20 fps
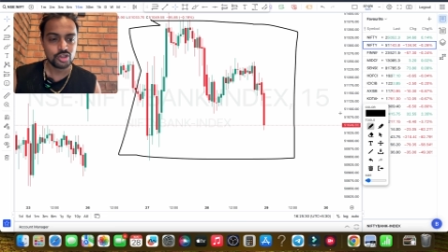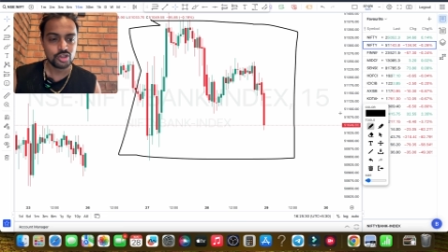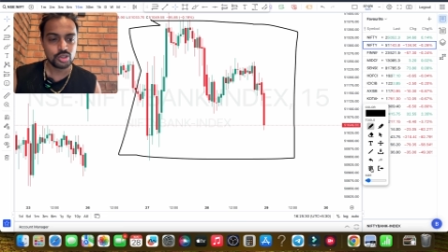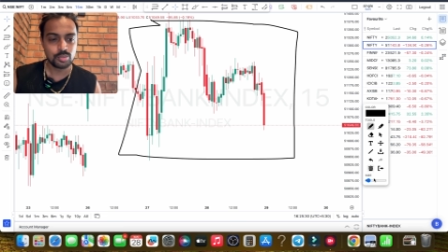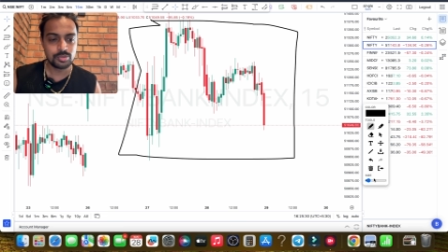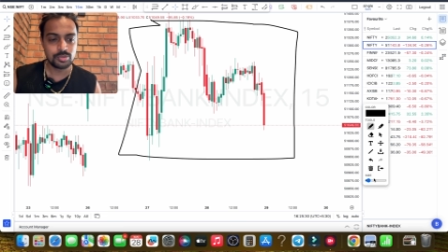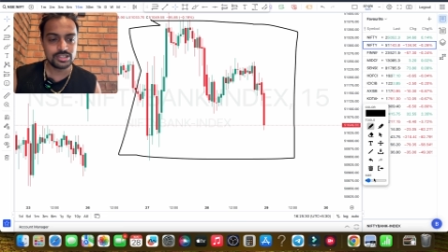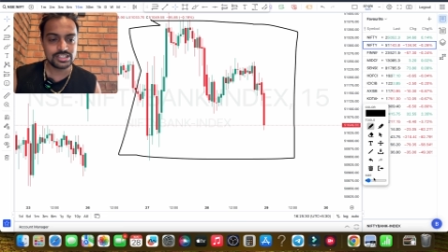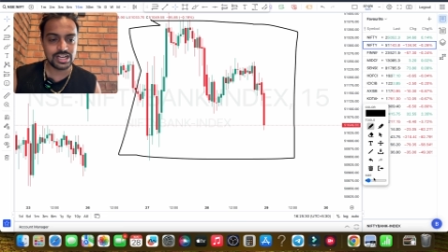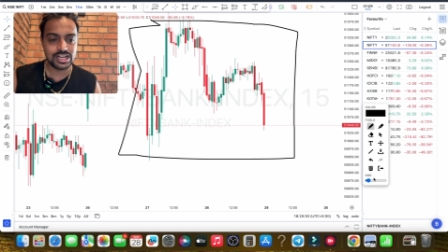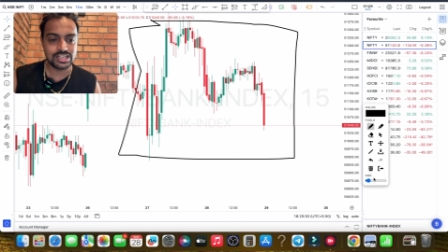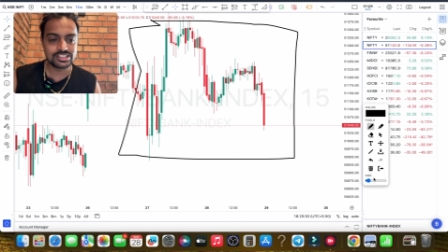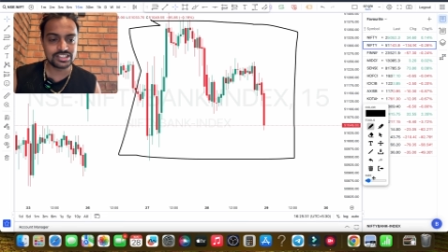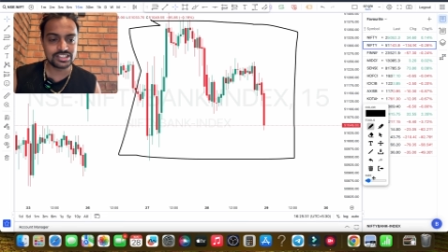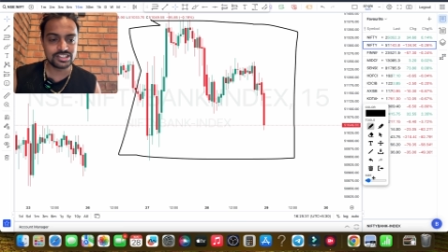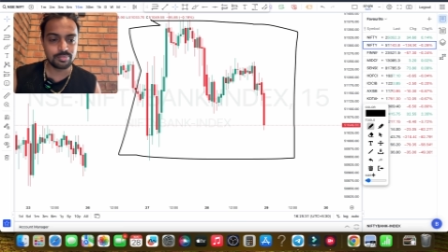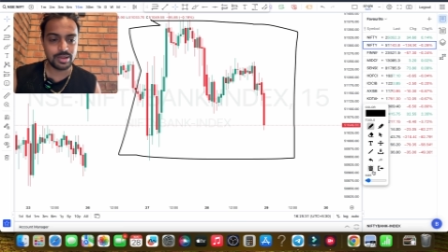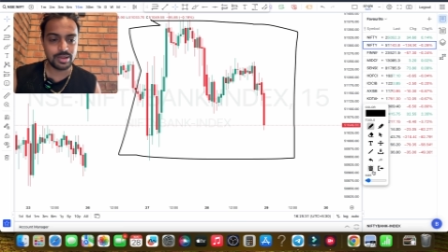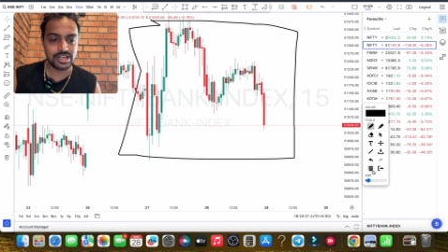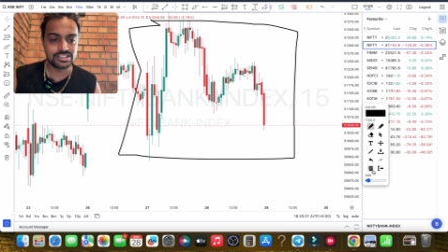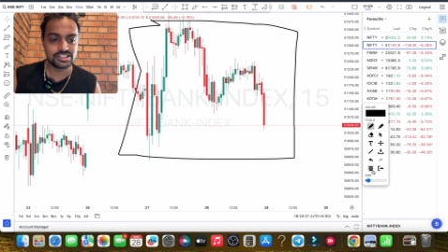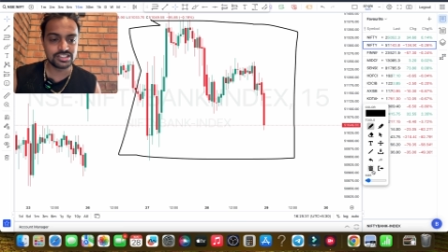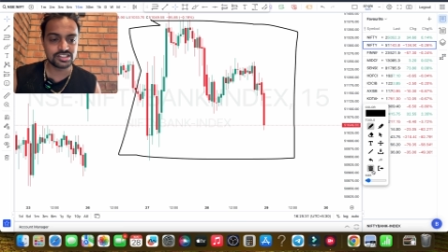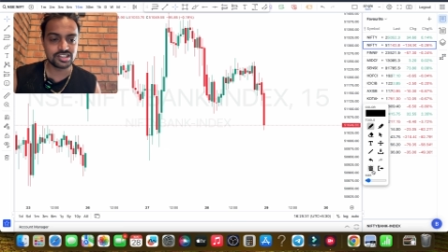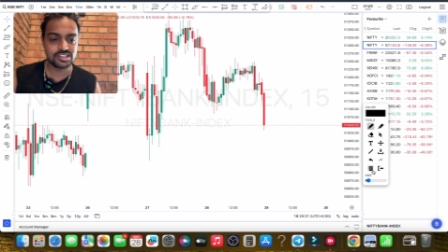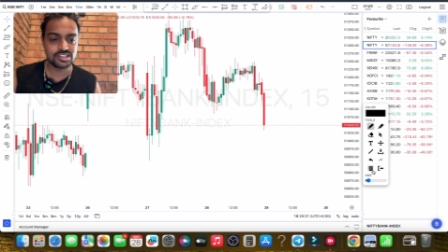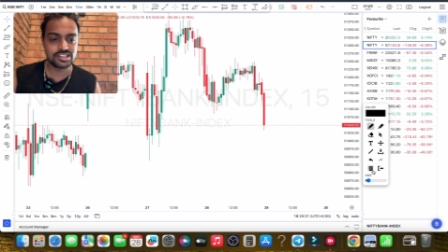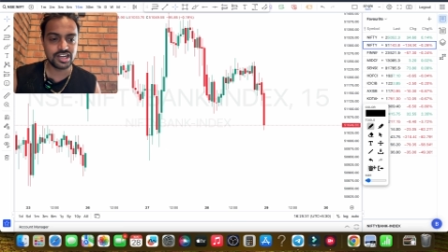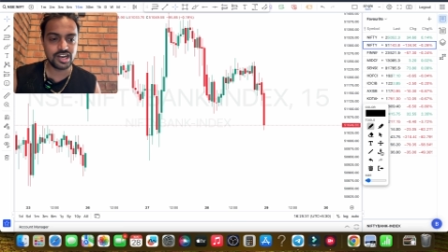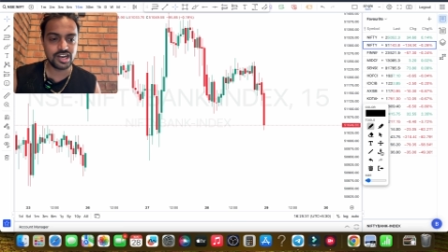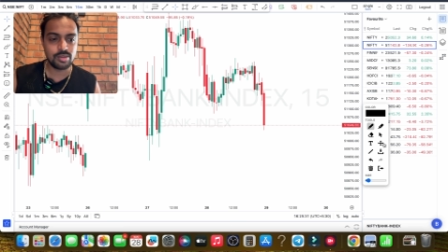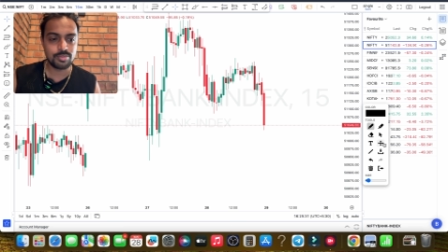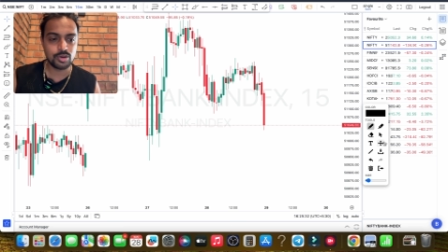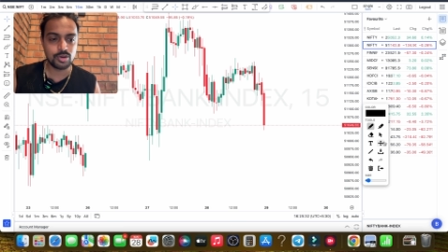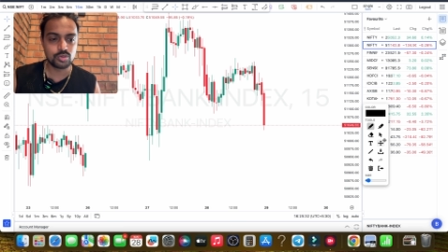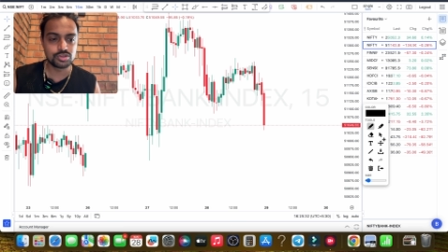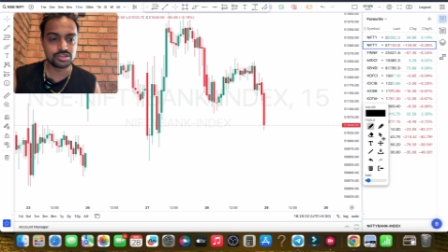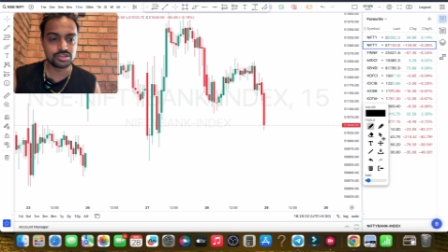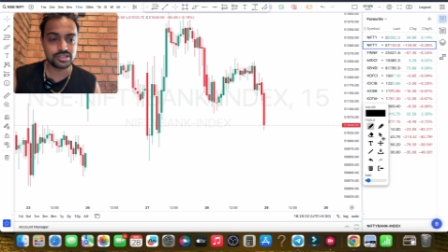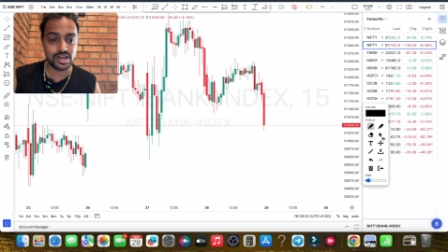तो प्लीज आज के दिन पे एडजस्ट कर जाना मैं
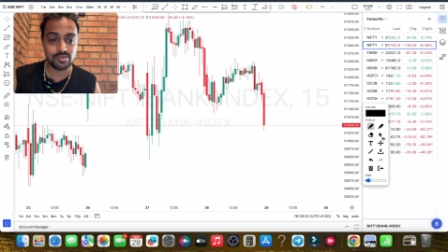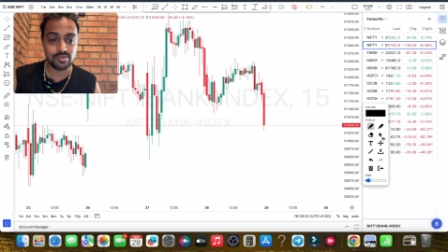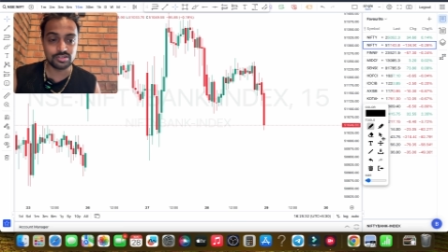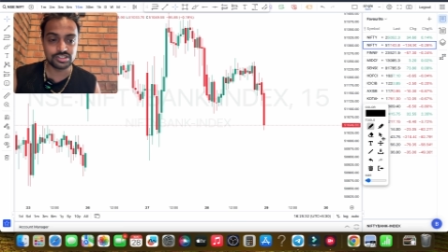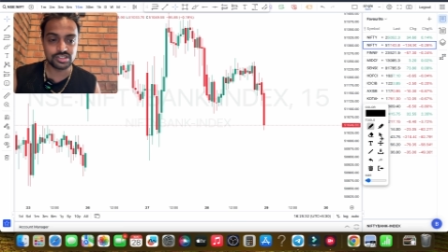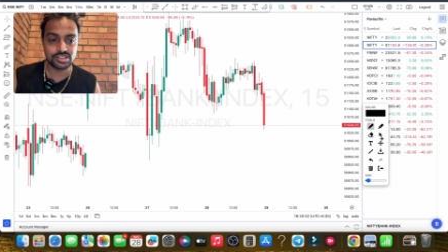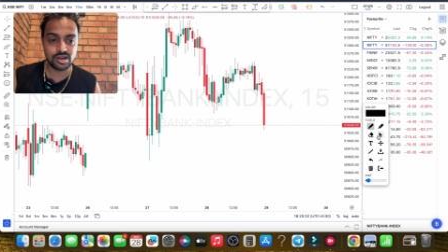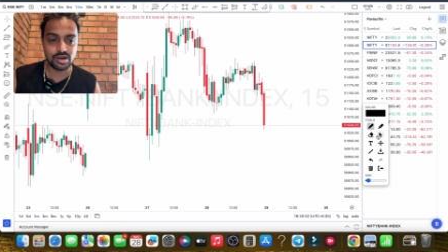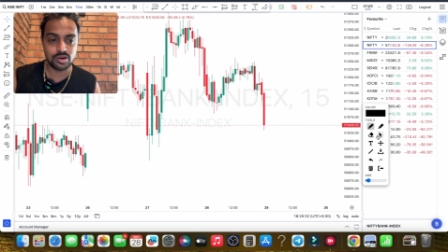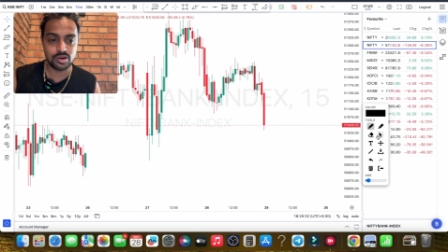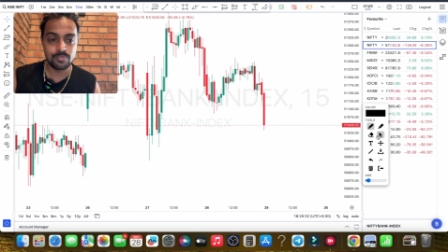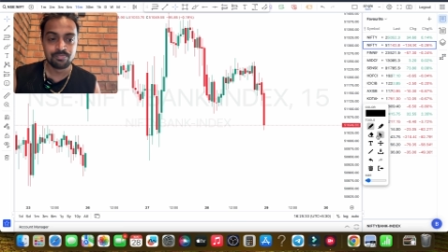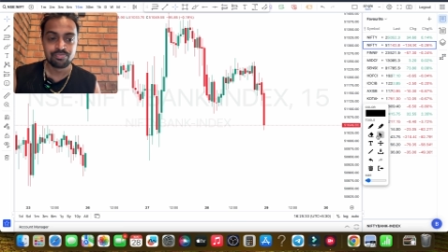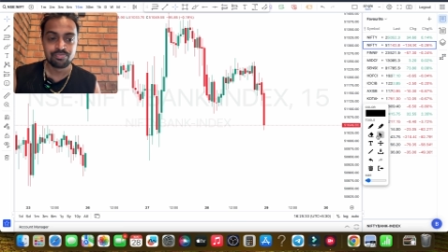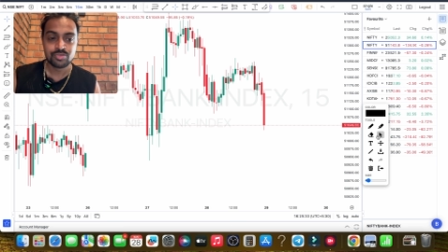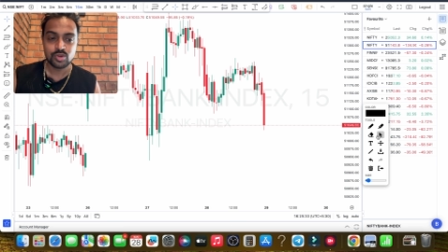कुछ ट्रैवल्स कर रहा हूँ